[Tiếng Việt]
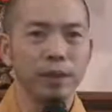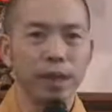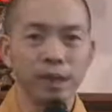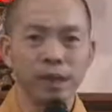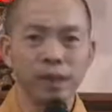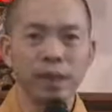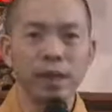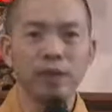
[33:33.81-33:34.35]

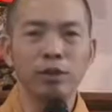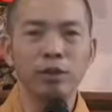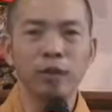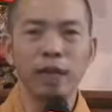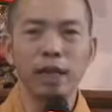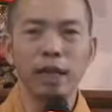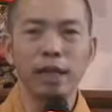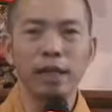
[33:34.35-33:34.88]
Dĩ nhiên
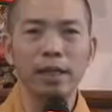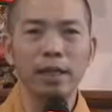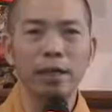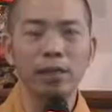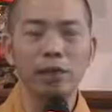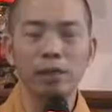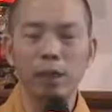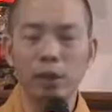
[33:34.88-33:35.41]
chúng ta thấy ở
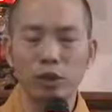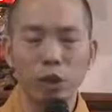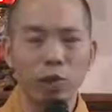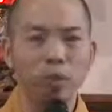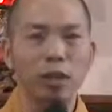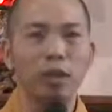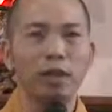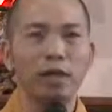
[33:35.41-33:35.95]
đâu chúng ta
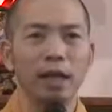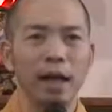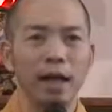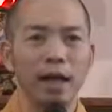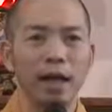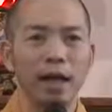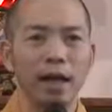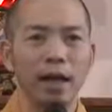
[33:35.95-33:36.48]
tôn kính
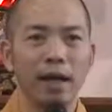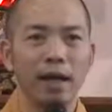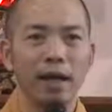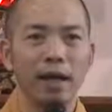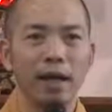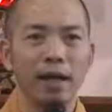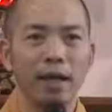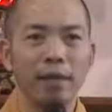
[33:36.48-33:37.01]
cả,
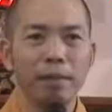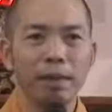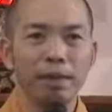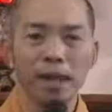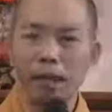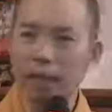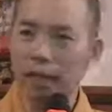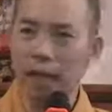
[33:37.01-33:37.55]
nhưng mà
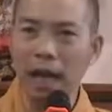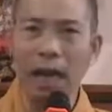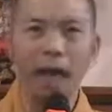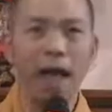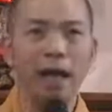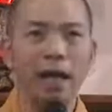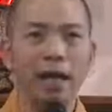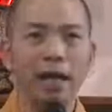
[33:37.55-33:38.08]
tất
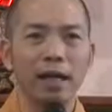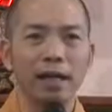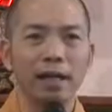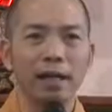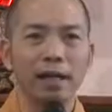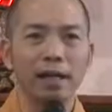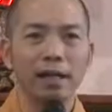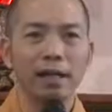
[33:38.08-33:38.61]
cả
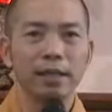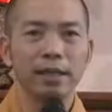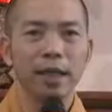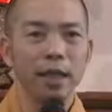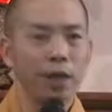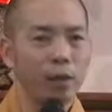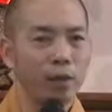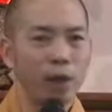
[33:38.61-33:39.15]

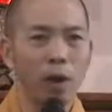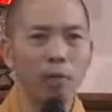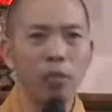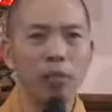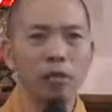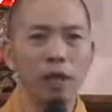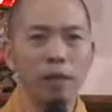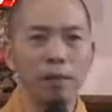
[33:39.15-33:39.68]
đều
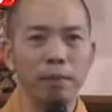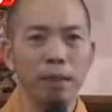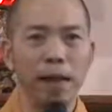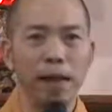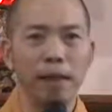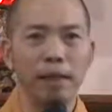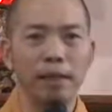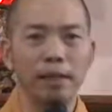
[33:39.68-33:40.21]
không tìm
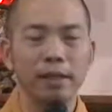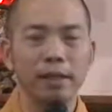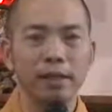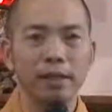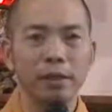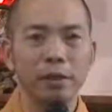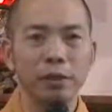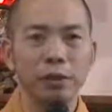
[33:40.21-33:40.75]
lại
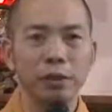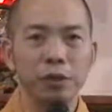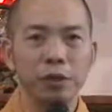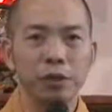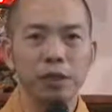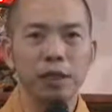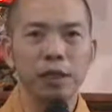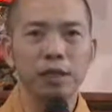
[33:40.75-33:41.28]

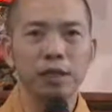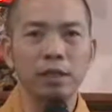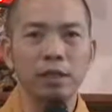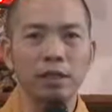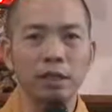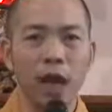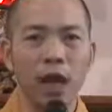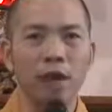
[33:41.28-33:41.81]
được cái
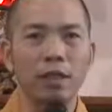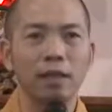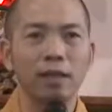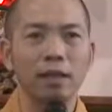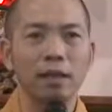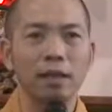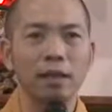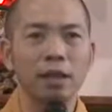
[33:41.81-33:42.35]
sự thật
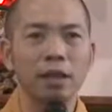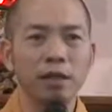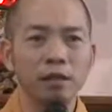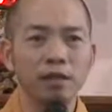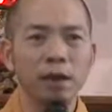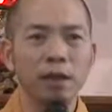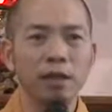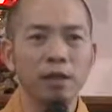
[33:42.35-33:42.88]

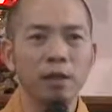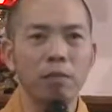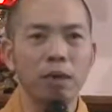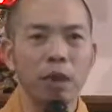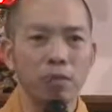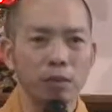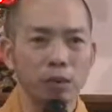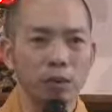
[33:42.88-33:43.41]
Đức Phật trong
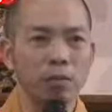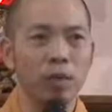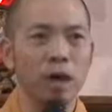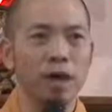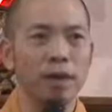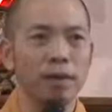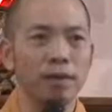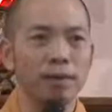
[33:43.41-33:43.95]
lòng chúng ta.